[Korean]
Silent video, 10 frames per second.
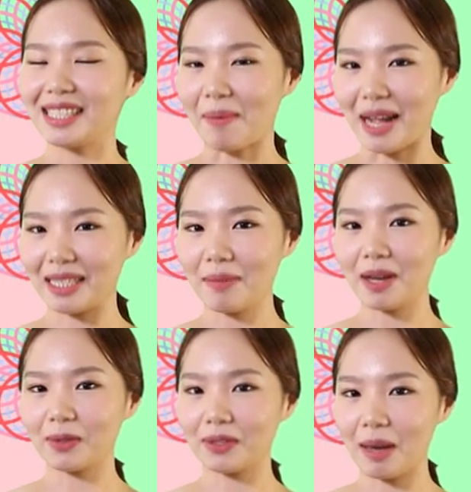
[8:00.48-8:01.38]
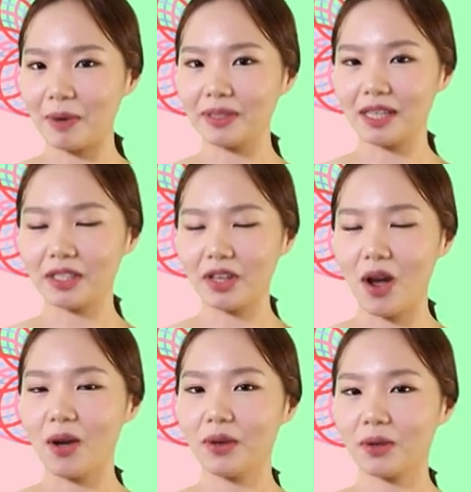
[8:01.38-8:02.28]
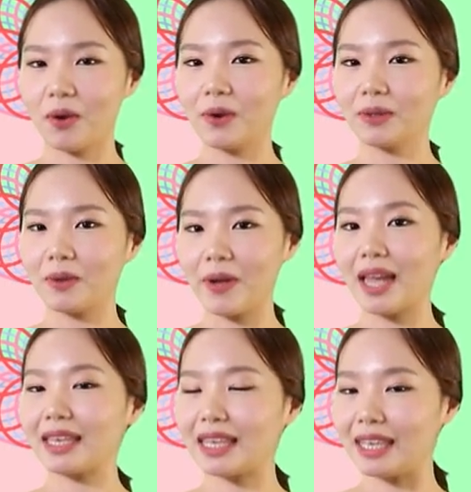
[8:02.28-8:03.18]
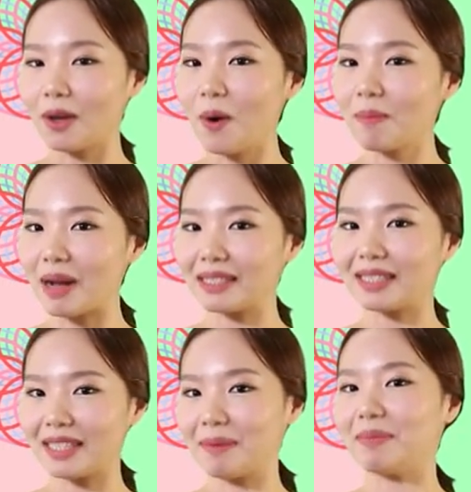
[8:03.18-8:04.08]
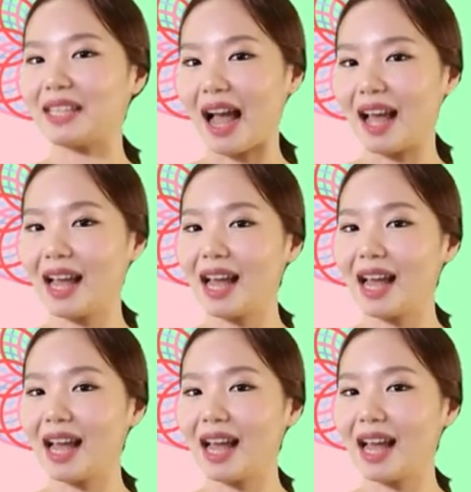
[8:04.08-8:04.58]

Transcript: 자 마지막으로 세 번째는요. 교토의 기온마츠리입니다.